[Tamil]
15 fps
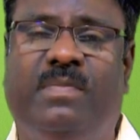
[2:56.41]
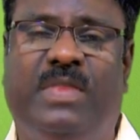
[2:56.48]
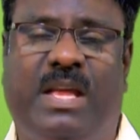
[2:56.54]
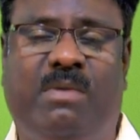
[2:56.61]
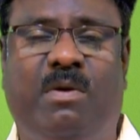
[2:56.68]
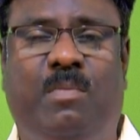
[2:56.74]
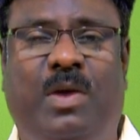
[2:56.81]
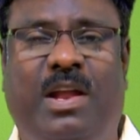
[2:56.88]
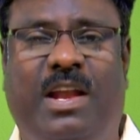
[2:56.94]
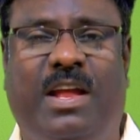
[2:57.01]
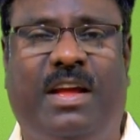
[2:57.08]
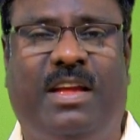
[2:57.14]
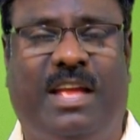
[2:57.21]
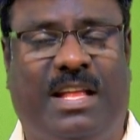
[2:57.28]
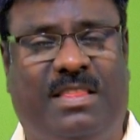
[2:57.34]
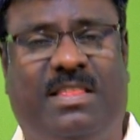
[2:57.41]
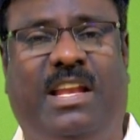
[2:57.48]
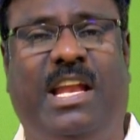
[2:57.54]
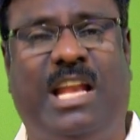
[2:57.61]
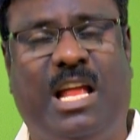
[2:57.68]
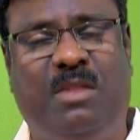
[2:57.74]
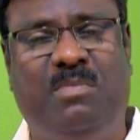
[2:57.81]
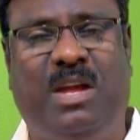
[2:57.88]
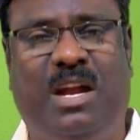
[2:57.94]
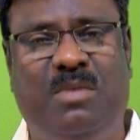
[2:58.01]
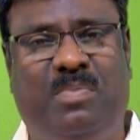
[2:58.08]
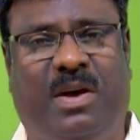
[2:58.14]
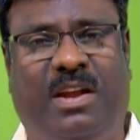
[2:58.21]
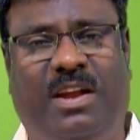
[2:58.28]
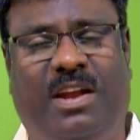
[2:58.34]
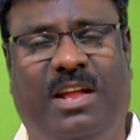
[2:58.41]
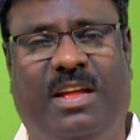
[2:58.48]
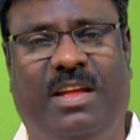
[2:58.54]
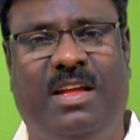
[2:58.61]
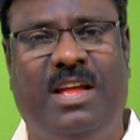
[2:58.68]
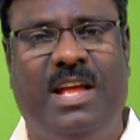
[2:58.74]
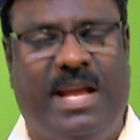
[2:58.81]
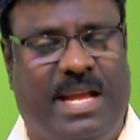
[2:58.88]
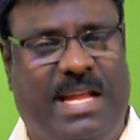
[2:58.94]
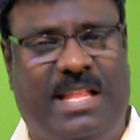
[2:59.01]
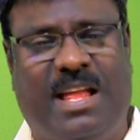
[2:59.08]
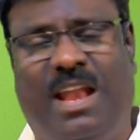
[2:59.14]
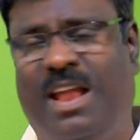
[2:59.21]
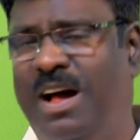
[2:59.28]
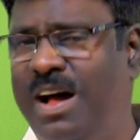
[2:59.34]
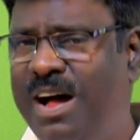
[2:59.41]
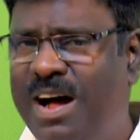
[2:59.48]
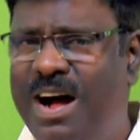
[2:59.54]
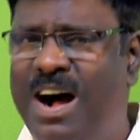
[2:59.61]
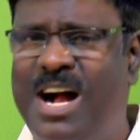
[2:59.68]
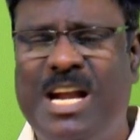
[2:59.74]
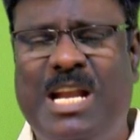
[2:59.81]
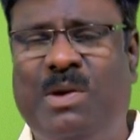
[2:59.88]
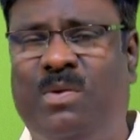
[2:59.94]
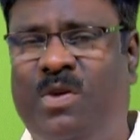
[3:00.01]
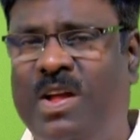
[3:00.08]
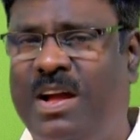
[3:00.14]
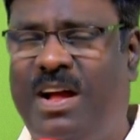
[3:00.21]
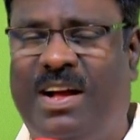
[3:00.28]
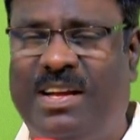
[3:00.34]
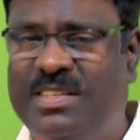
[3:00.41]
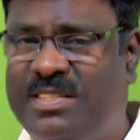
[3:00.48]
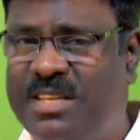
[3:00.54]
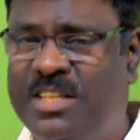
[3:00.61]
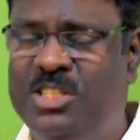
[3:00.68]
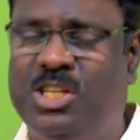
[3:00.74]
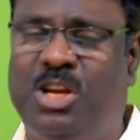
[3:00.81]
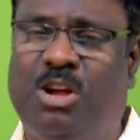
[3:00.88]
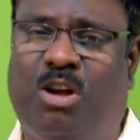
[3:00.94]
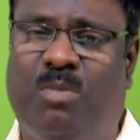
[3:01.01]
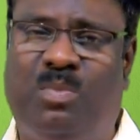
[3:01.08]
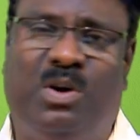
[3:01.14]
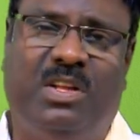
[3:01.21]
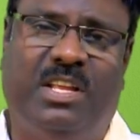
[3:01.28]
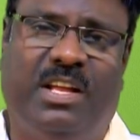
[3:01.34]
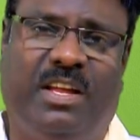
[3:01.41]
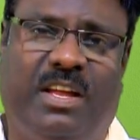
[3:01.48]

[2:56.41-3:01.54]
தேவ பிள்ளையில எத்தனை நன்மைகள் பாருங்களேன் இதெல்லாம் ஆண்டவர் உனக்காக செஞ்சிருக்கும் போது